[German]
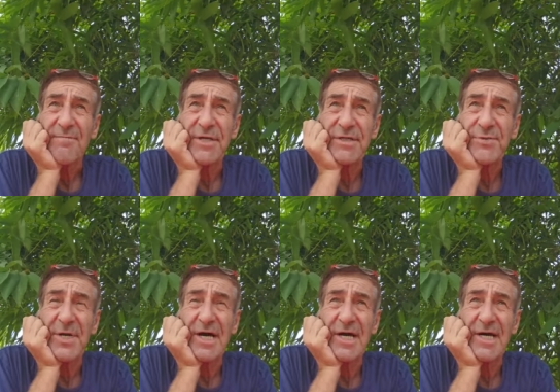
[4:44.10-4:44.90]
Bist du
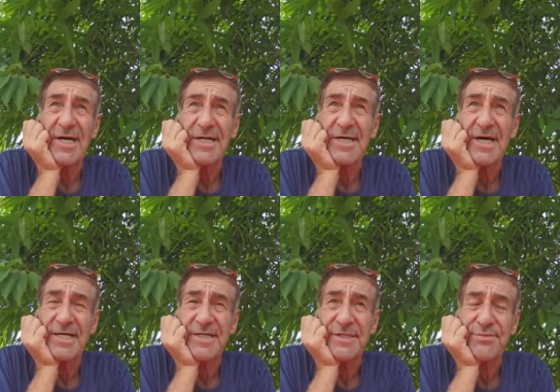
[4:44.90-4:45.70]
verheiratet,
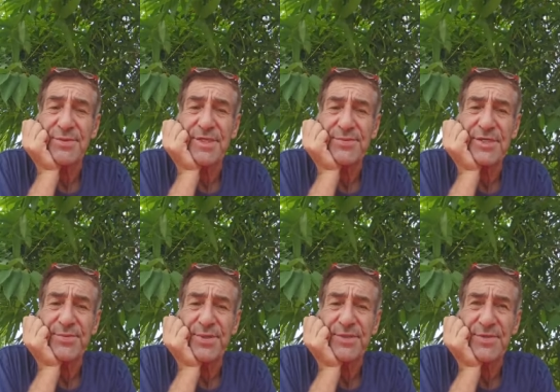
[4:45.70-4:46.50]
heißt das
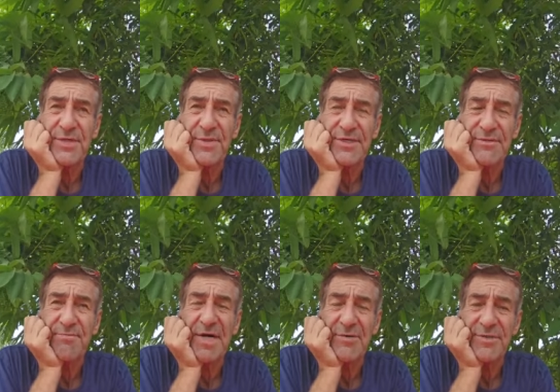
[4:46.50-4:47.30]
50-50, wenn du
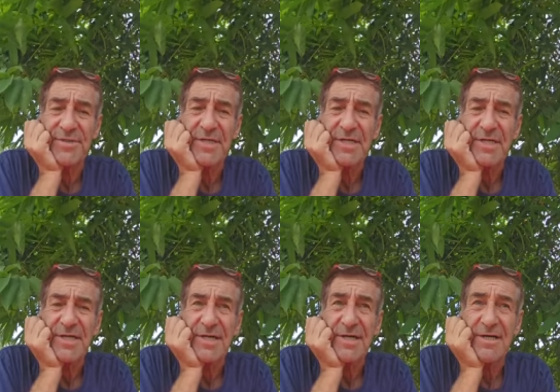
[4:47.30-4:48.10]
baust.
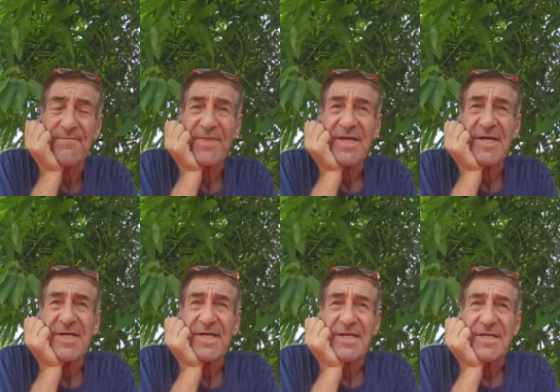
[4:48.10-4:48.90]
Ja?
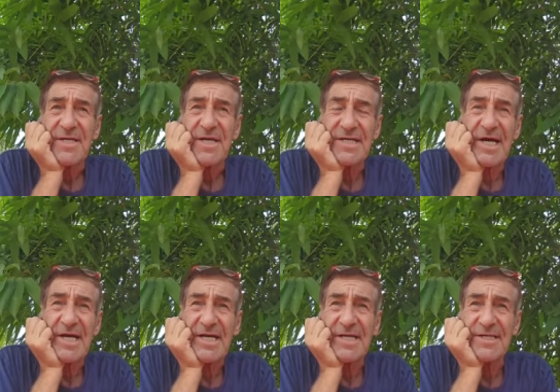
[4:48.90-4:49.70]
In
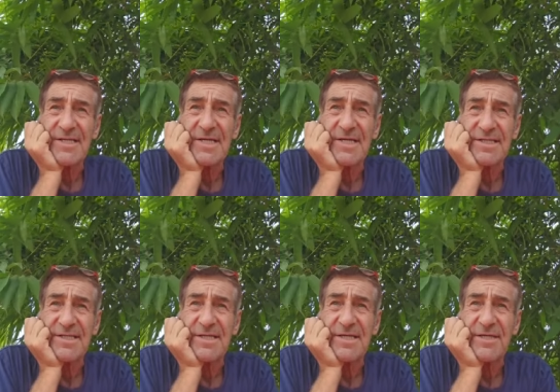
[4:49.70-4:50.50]
Thailand lässt
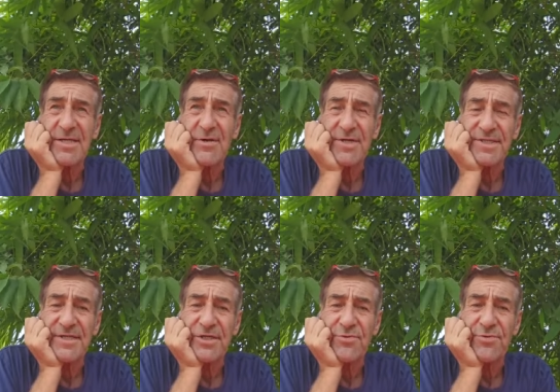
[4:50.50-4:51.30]
sich die Häuser
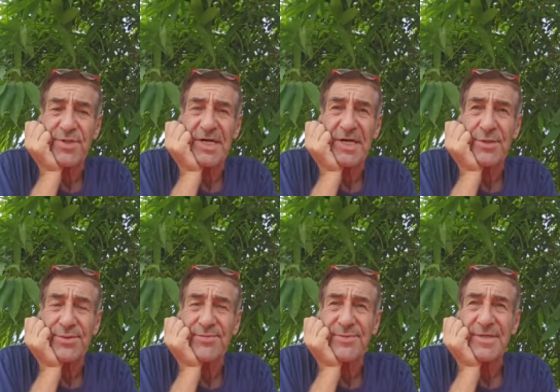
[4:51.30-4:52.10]
nicht gut
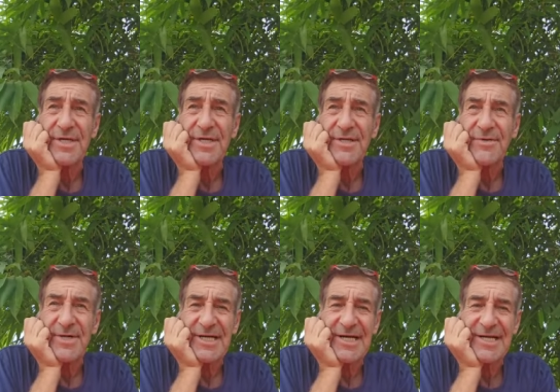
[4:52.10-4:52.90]
verkaufen,
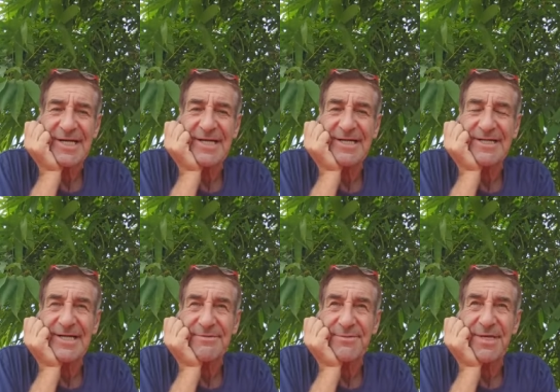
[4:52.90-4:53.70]
weil keiner Geld
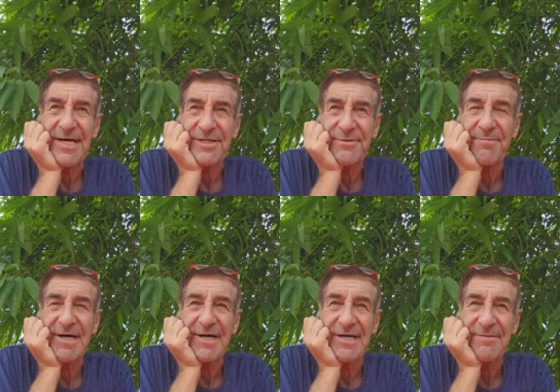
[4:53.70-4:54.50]
hat. Wer hat schon
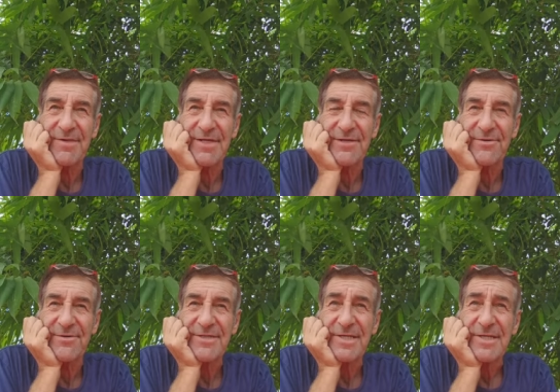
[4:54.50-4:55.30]
mal eine
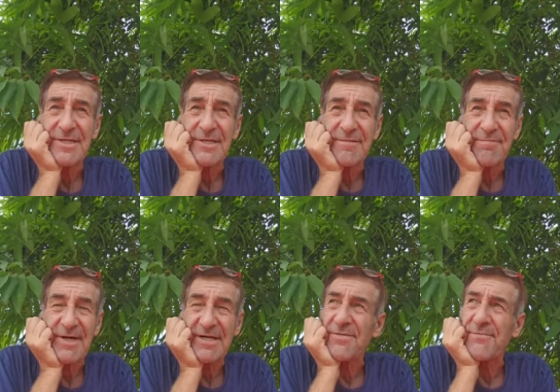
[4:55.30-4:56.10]
Million?
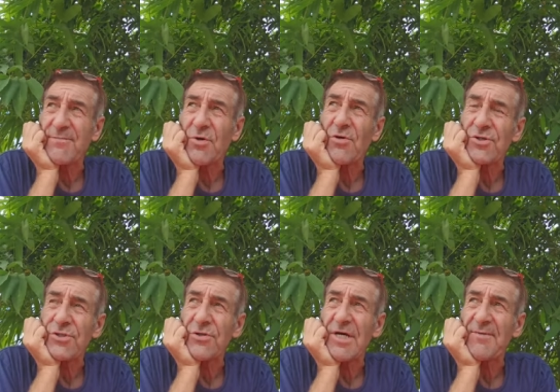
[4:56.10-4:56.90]
Mein
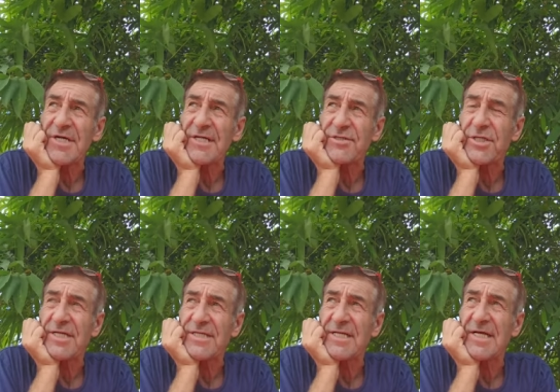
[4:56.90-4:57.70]
Grundstück habe ich jetzt
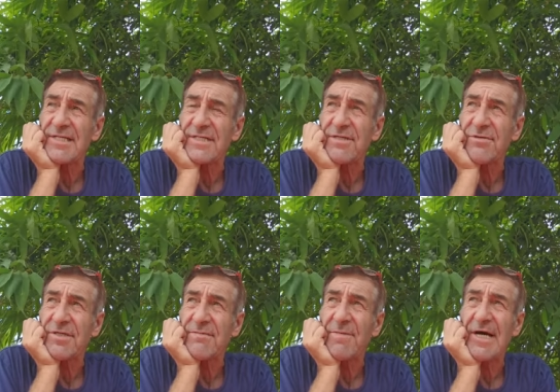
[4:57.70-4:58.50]
schätzen lassen
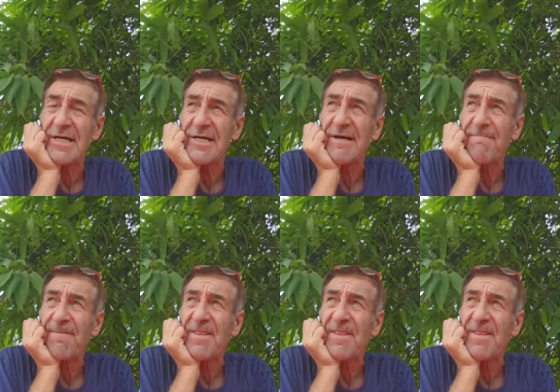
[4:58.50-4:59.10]
durch einen Makler